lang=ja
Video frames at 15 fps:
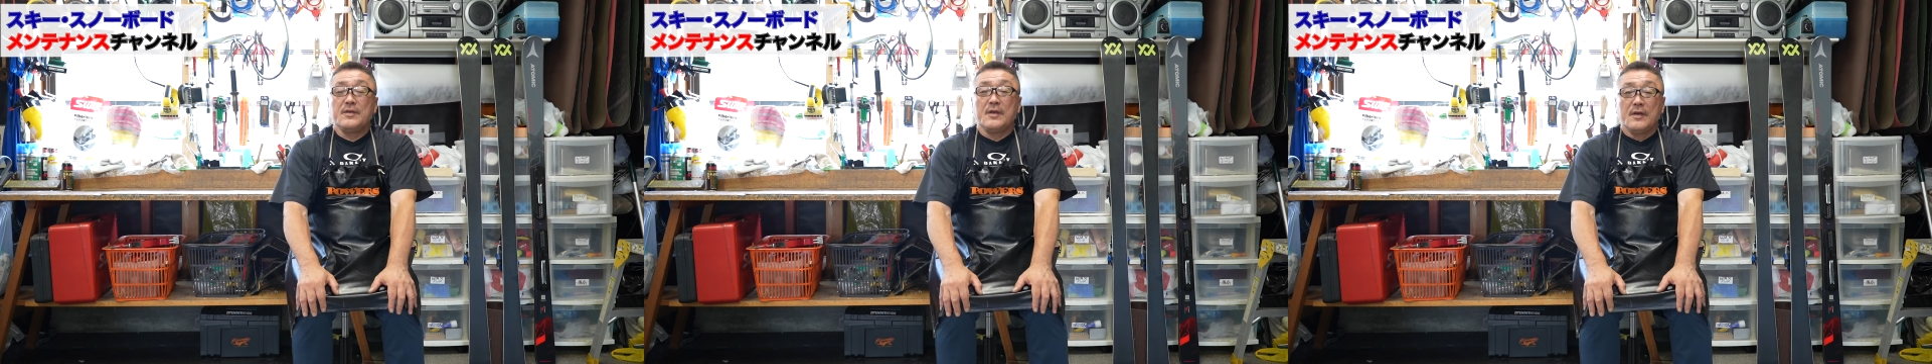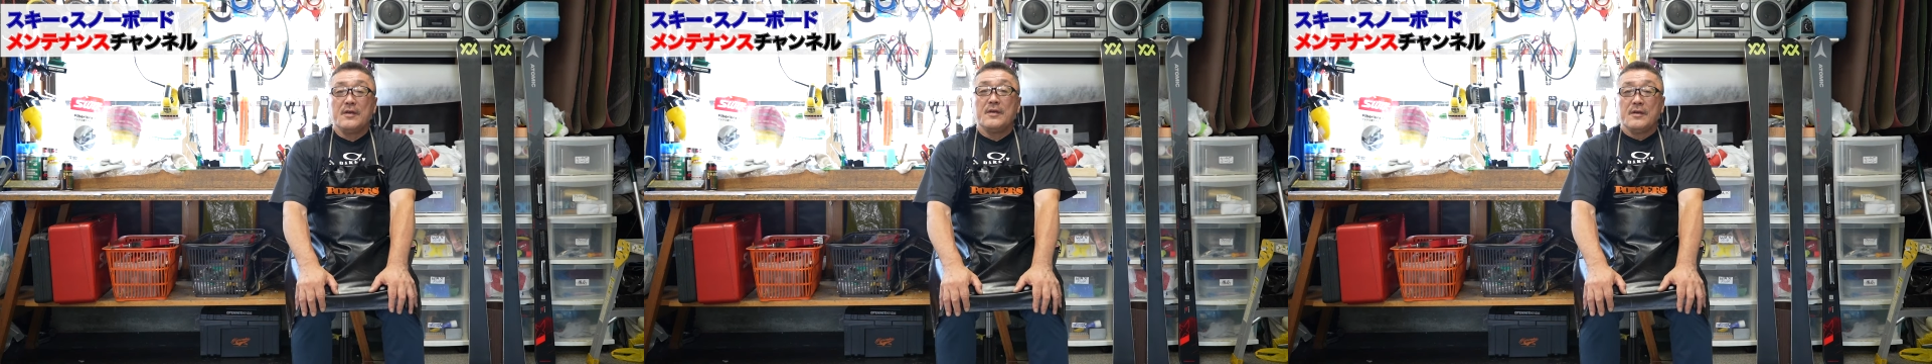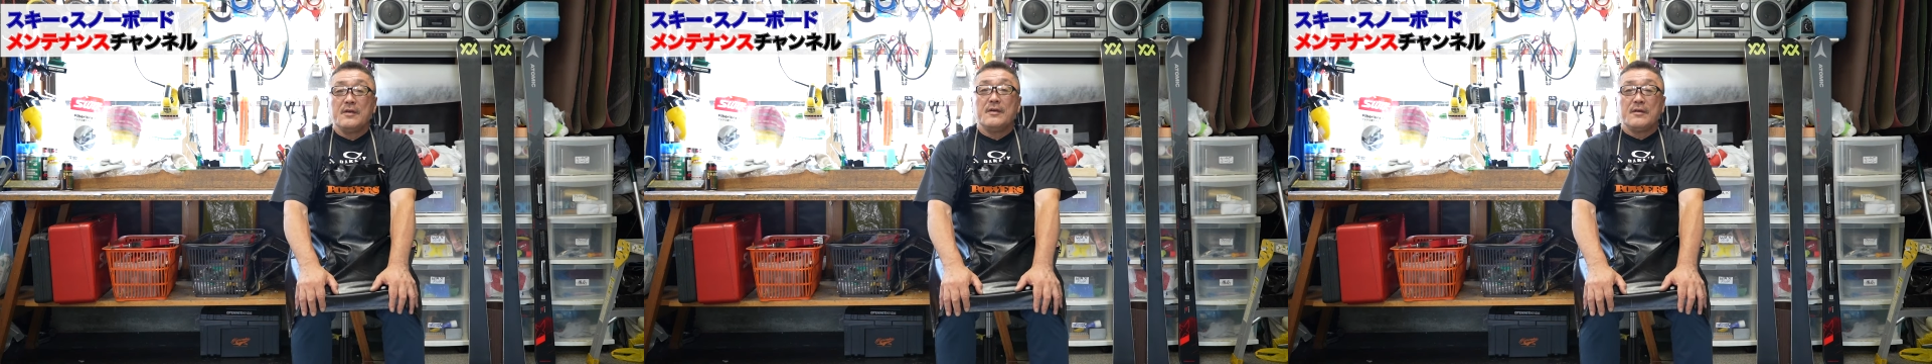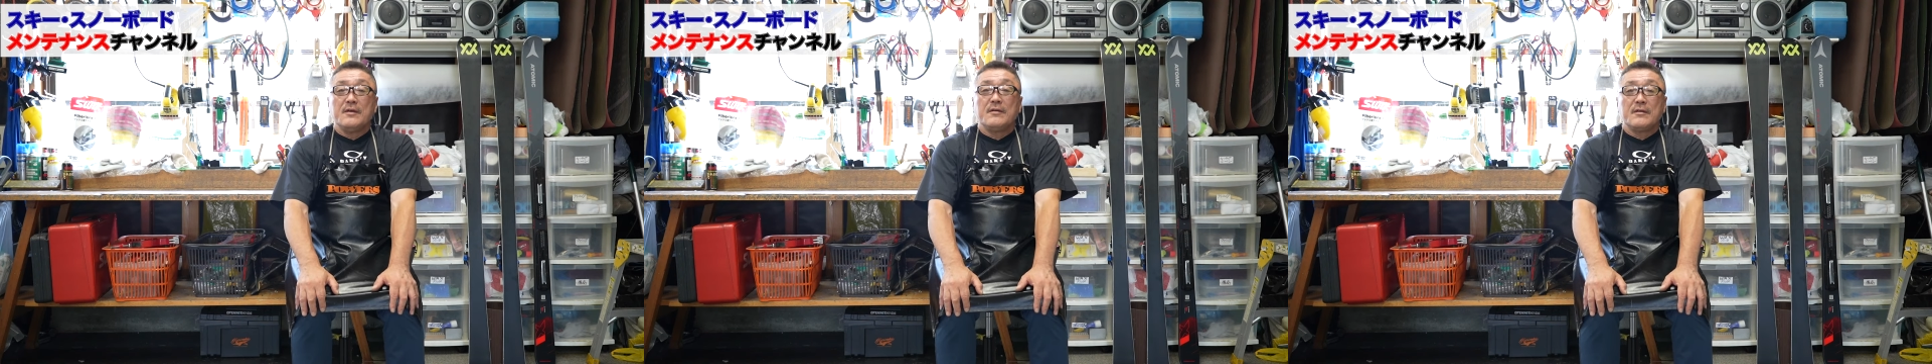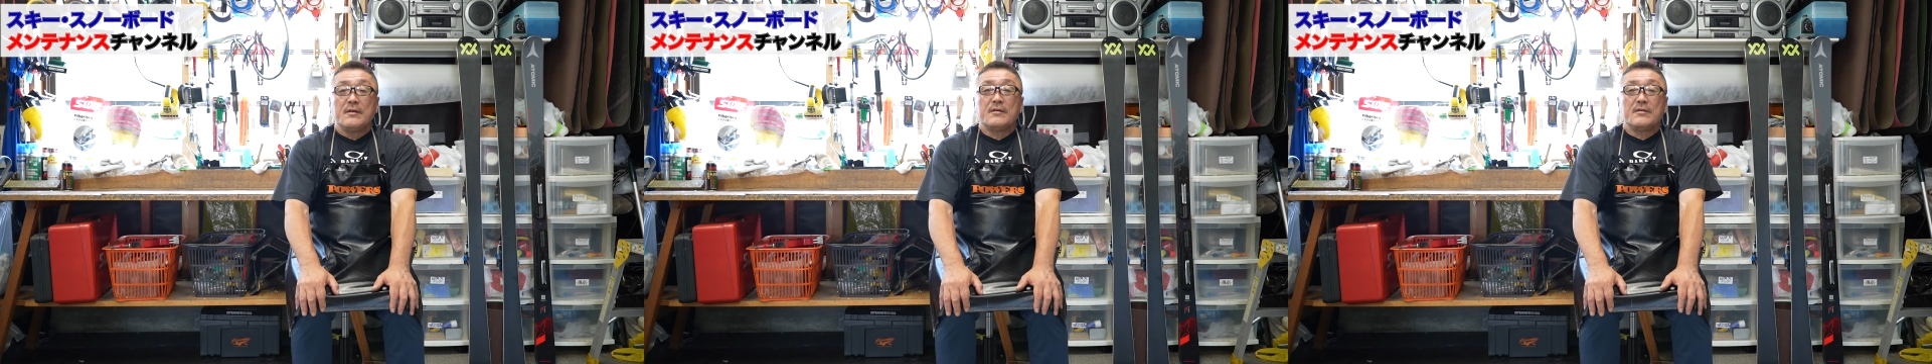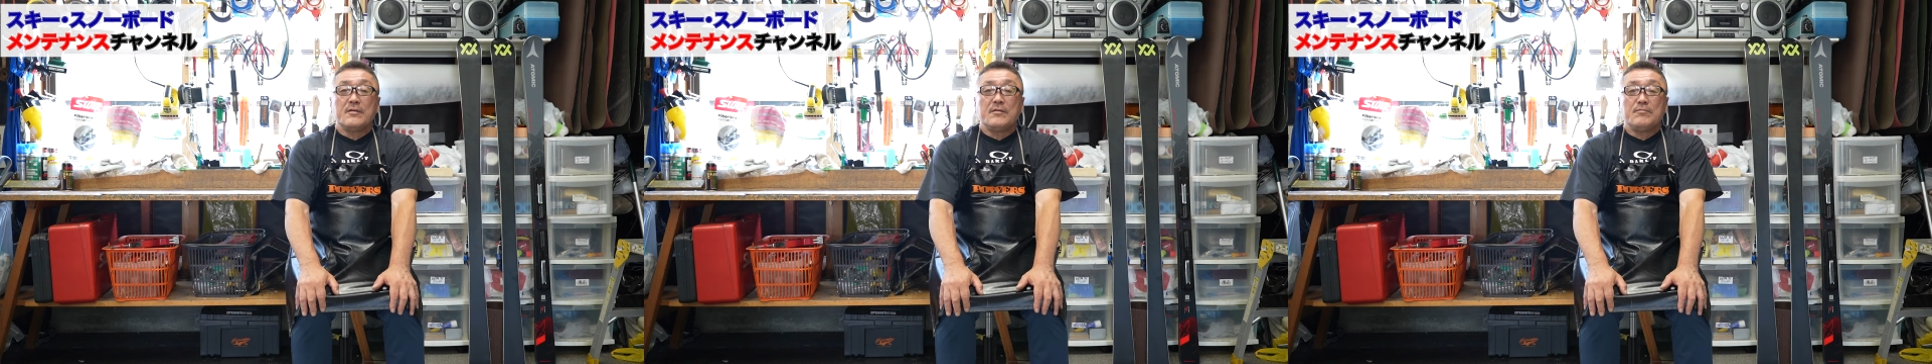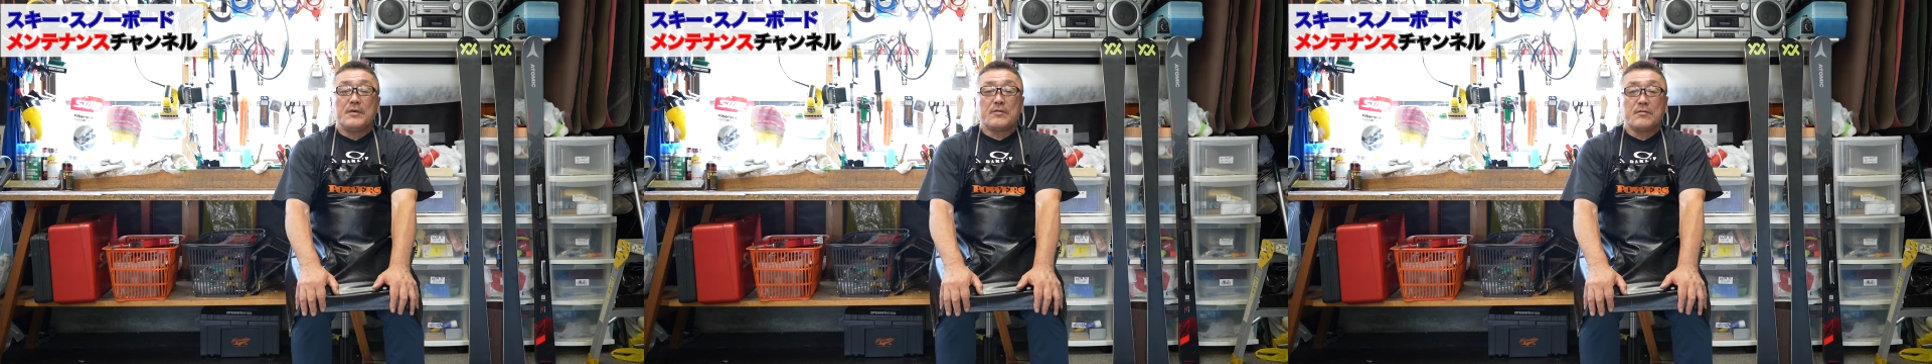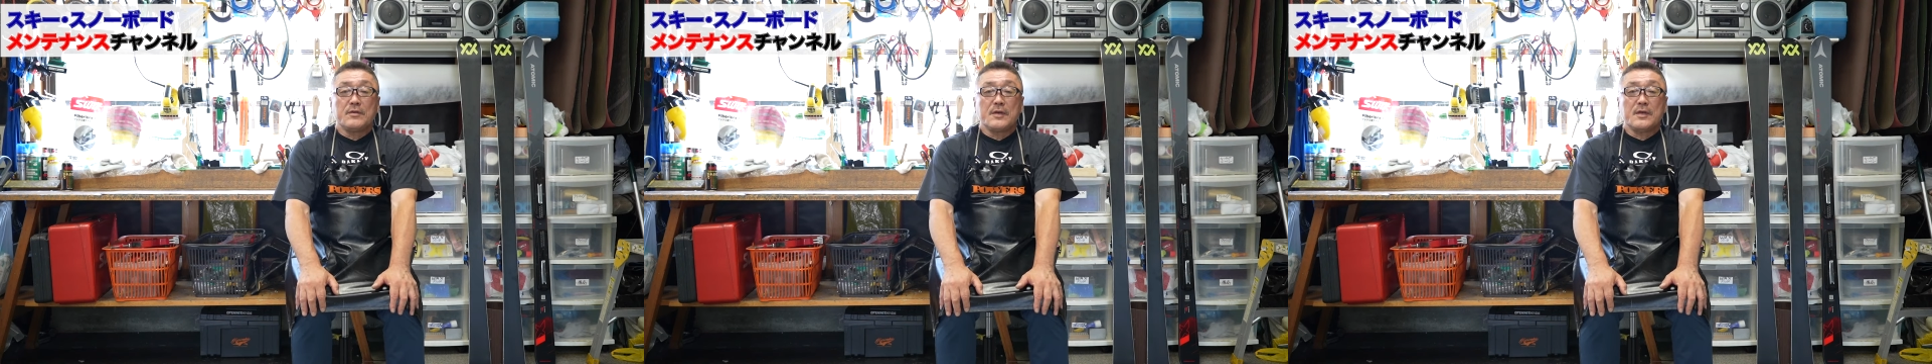はいはいはい、あの
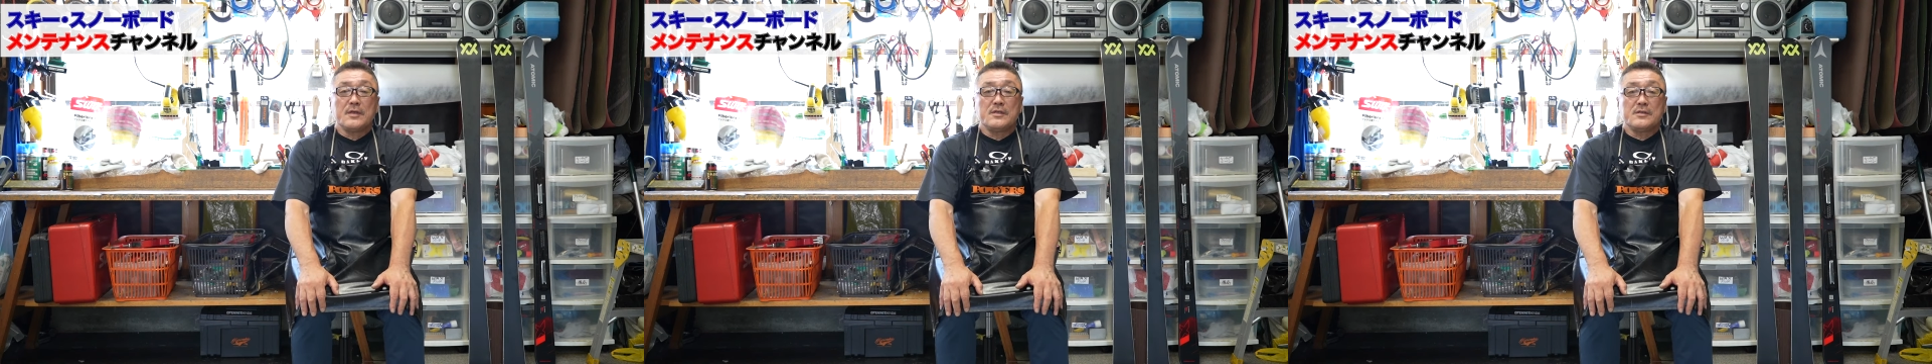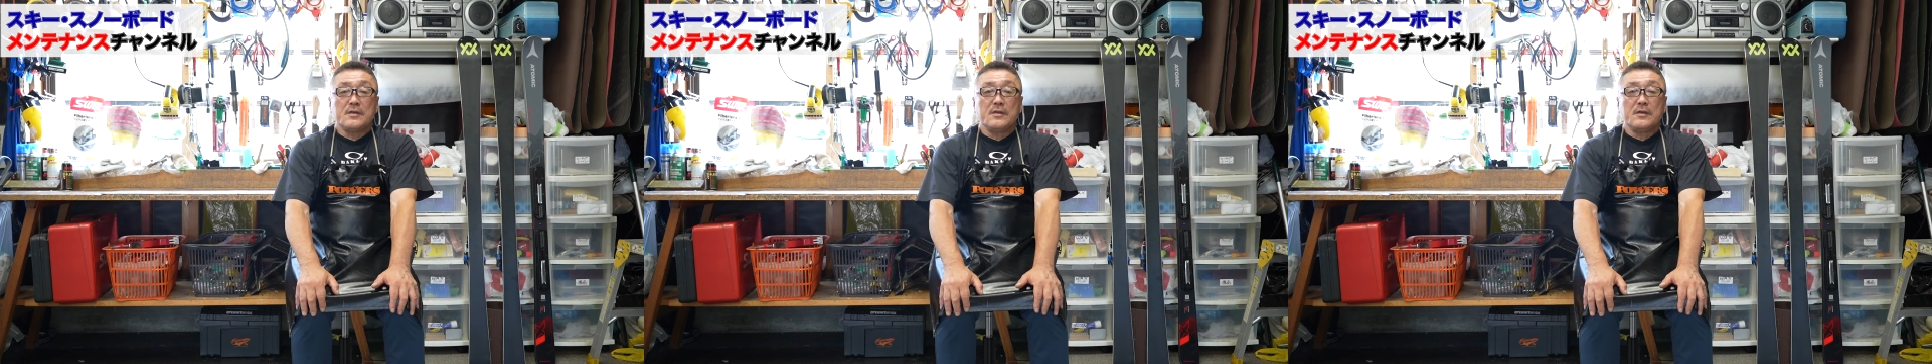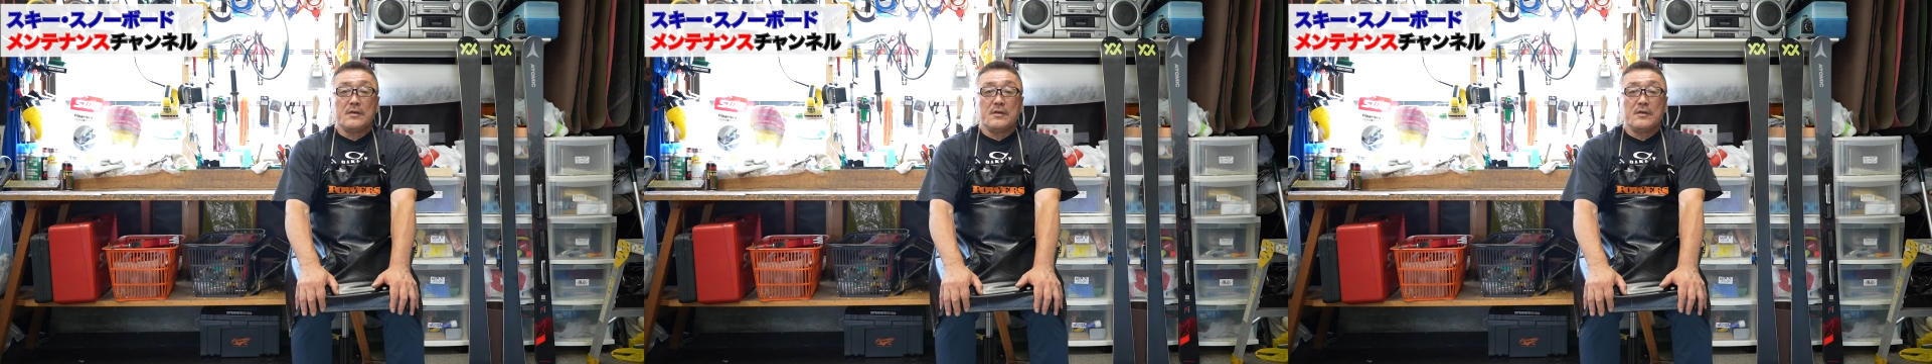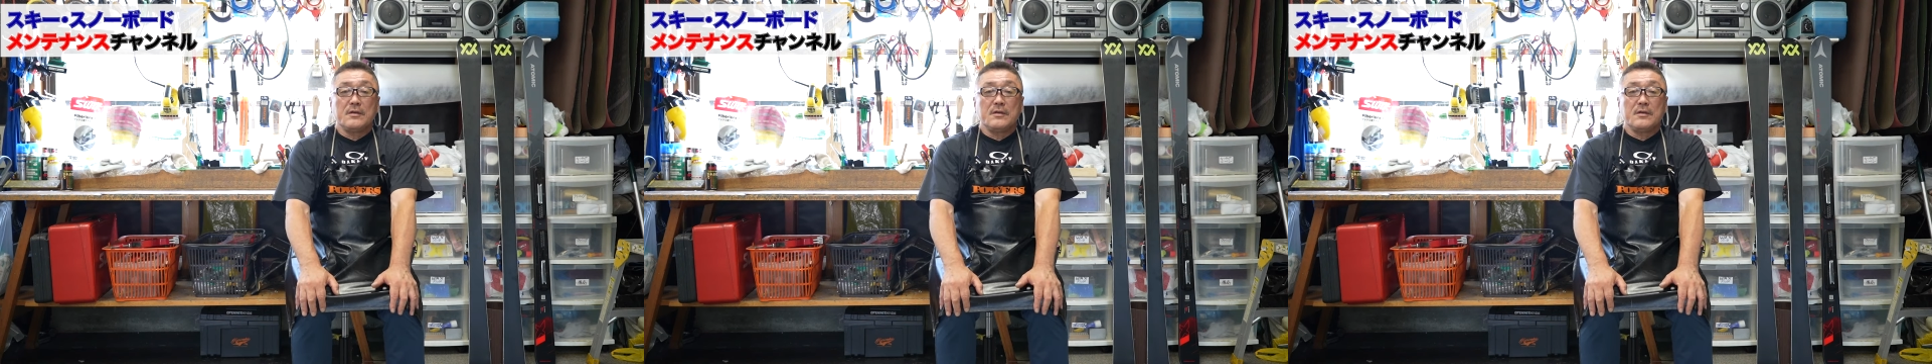まあそんな感じで